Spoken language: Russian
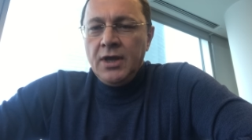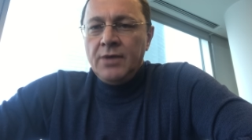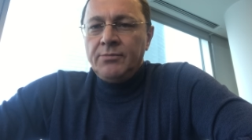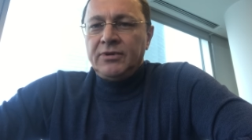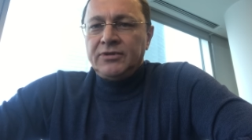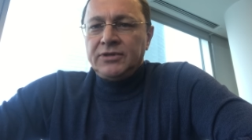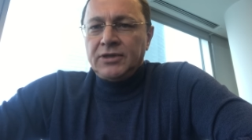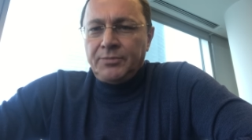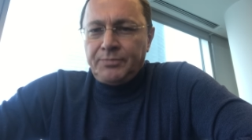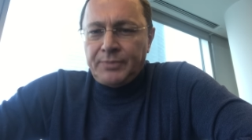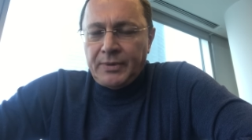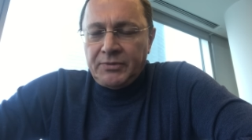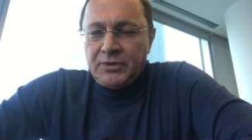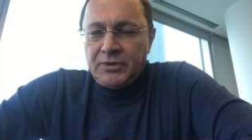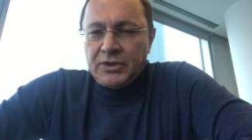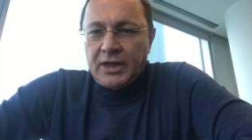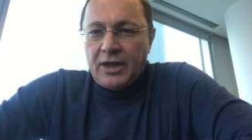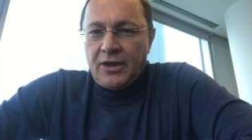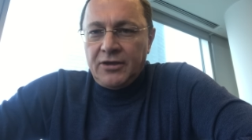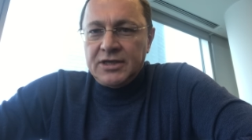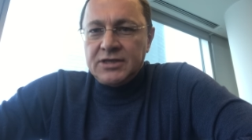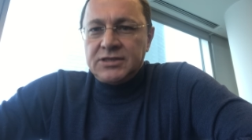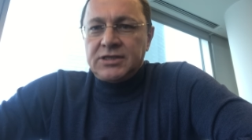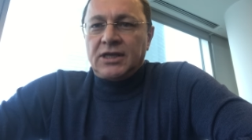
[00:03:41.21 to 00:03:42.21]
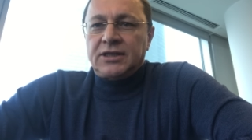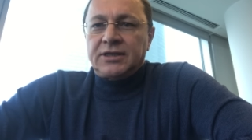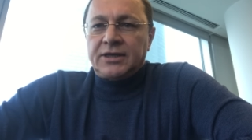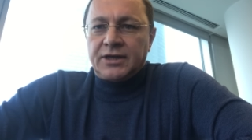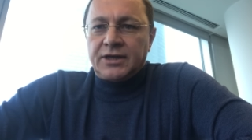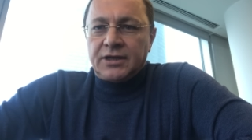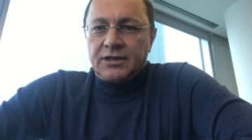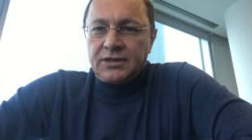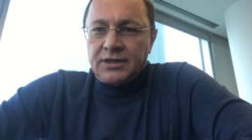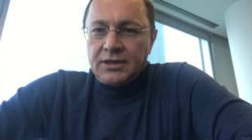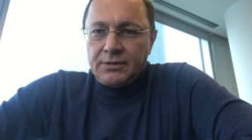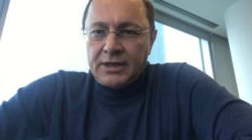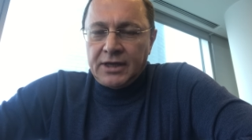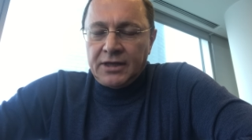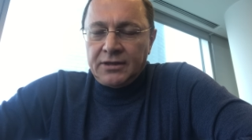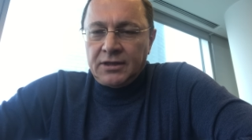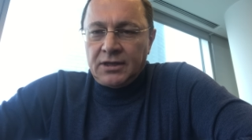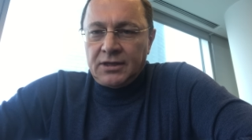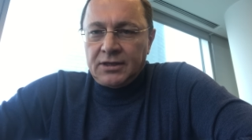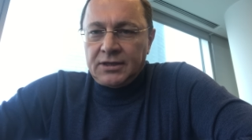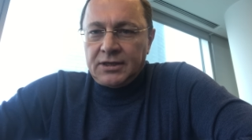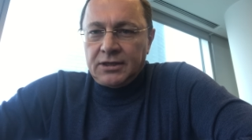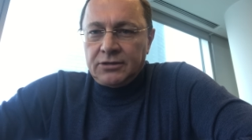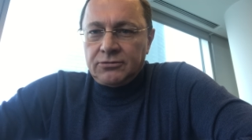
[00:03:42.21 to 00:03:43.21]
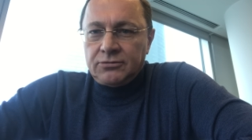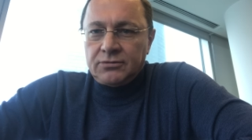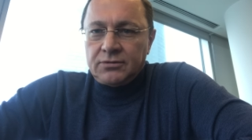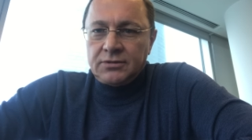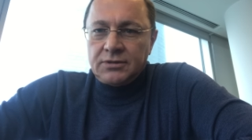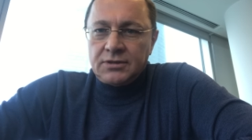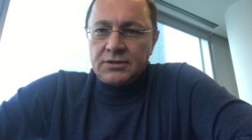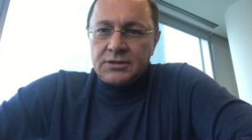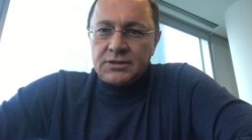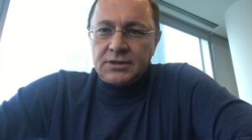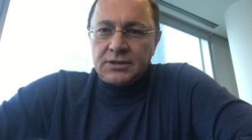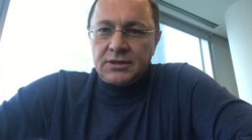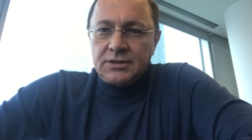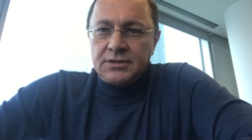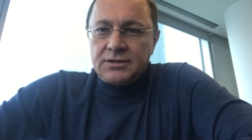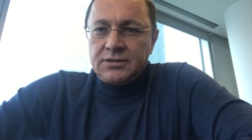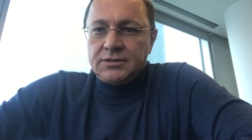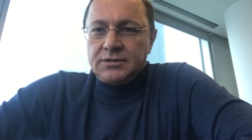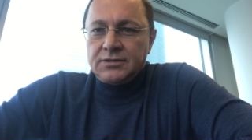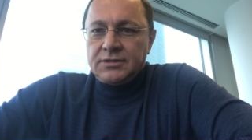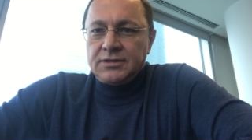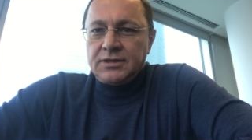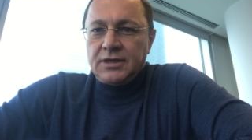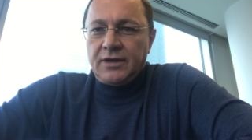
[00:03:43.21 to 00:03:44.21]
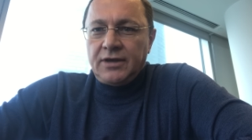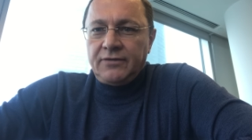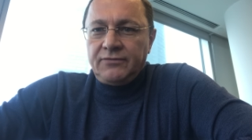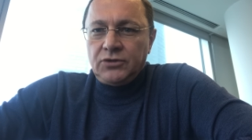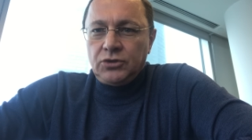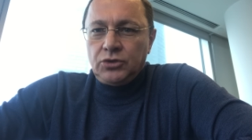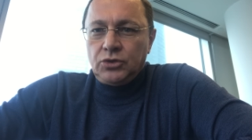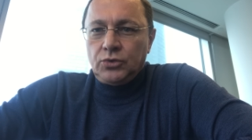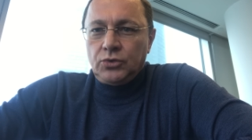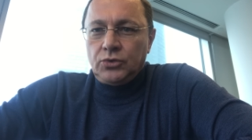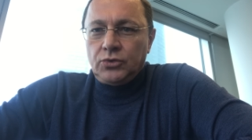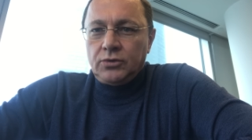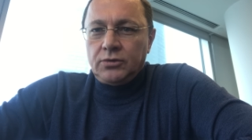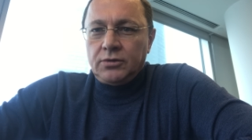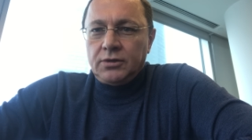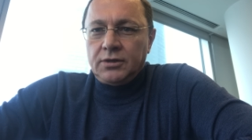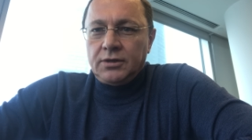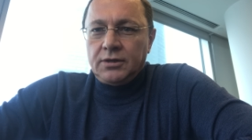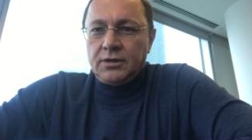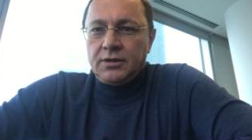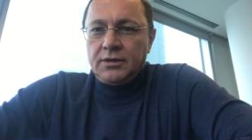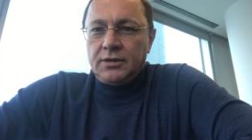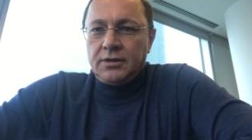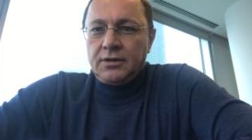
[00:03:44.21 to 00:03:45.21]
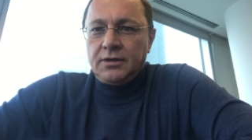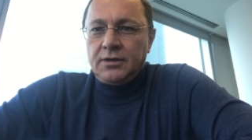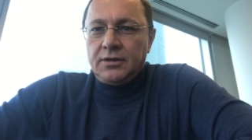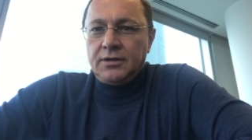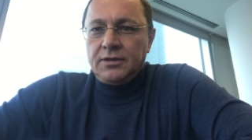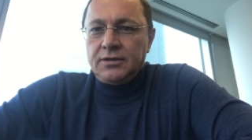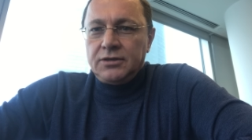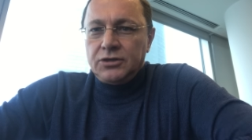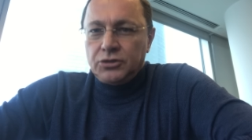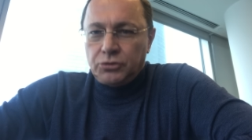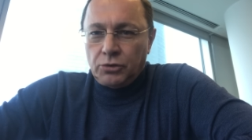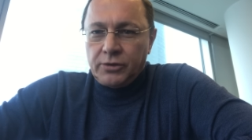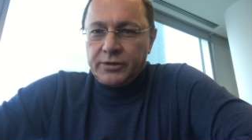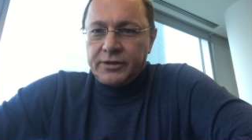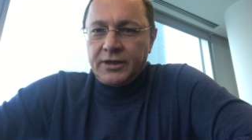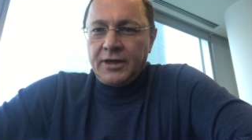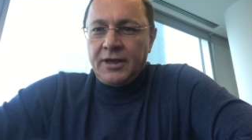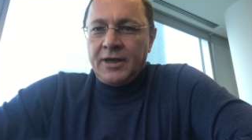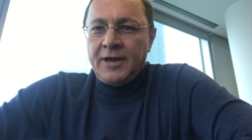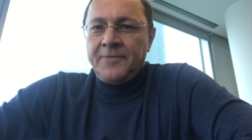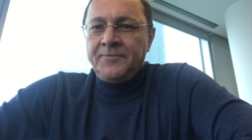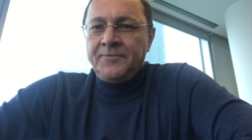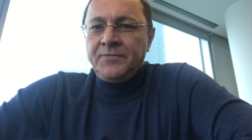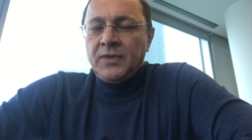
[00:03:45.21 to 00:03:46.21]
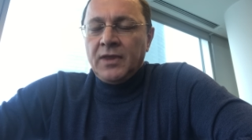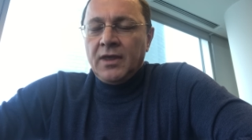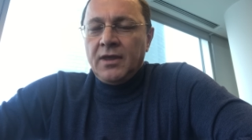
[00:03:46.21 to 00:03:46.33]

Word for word: Напоминаю, есть открытый канал, который, так сказать, я веду, э, не только я,